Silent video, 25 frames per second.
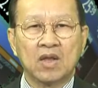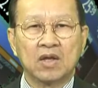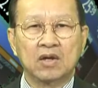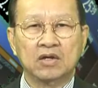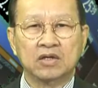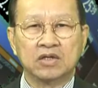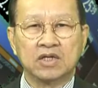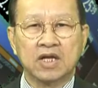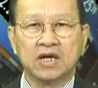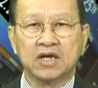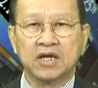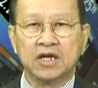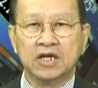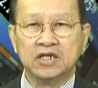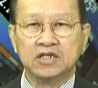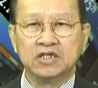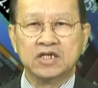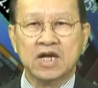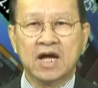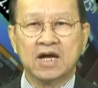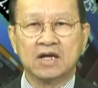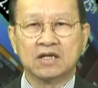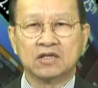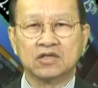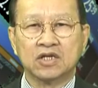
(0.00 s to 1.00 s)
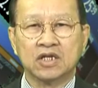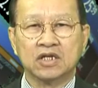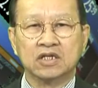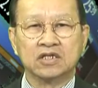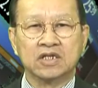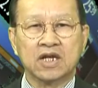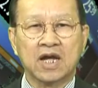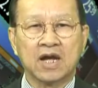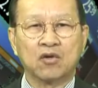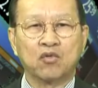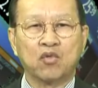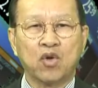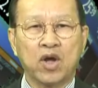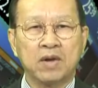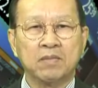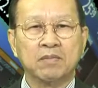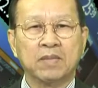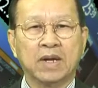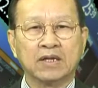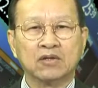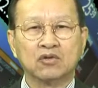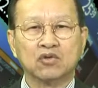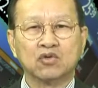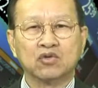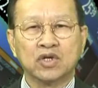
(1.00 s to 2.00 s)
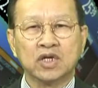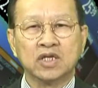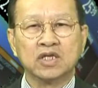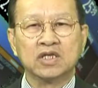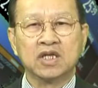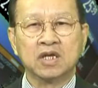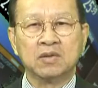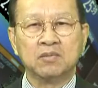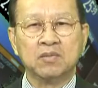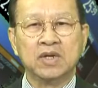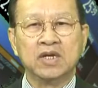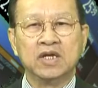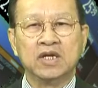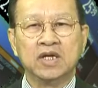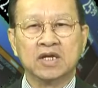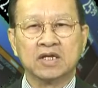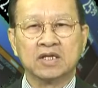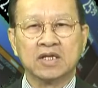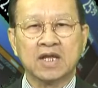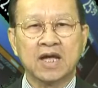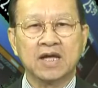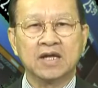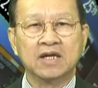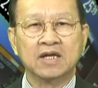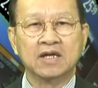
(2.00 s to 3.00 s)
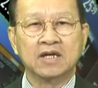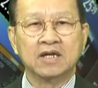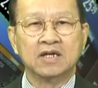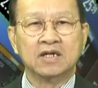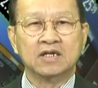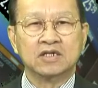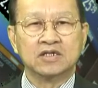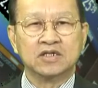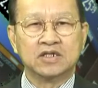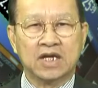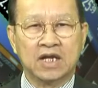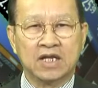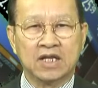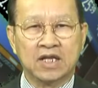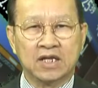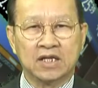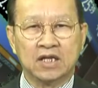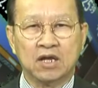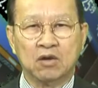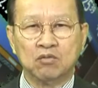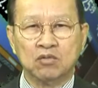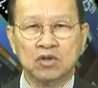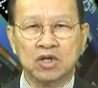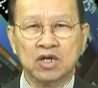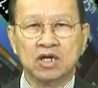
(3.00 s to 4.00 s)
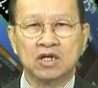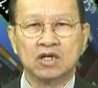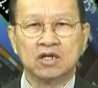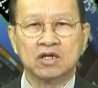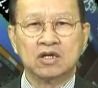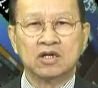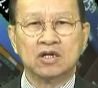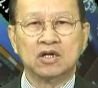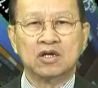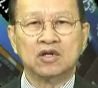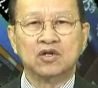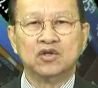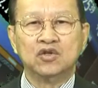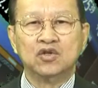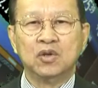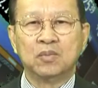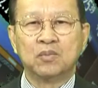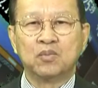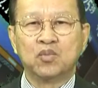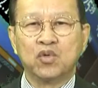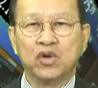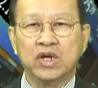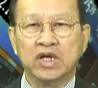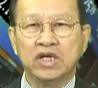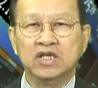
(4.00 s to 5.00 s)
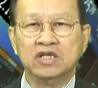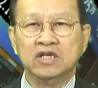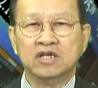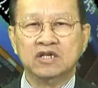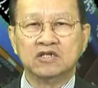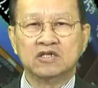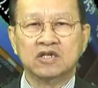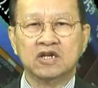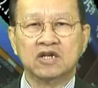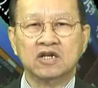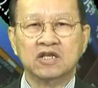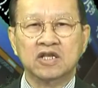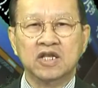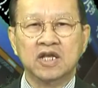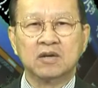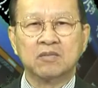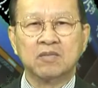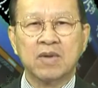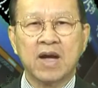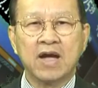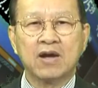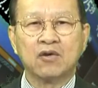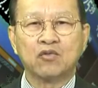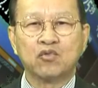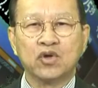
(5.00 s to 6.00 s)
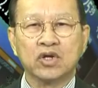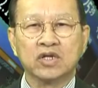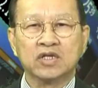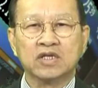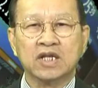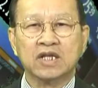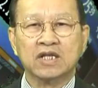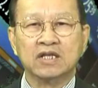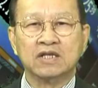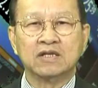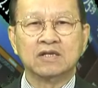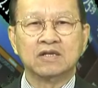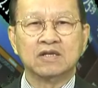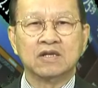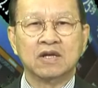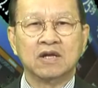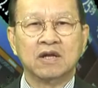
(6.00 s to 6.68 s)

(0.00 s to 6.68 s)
Người ta nghĩ rằng tình trạng khỏe mạnh của kinh tế Mỹ hiện nay sẽ là động lực giúp Quỹ Dự trữ Liên bang quyết định